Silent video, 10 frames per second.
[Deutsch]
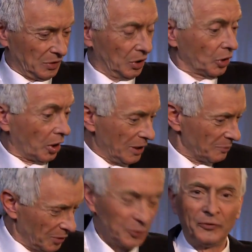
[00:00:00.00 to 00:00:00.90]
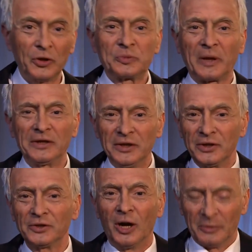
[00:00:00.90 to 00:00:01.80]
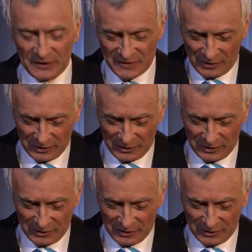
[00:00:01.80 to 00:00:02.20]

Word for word: Ja, eben, wovon spreche ich? Da haben wir das auch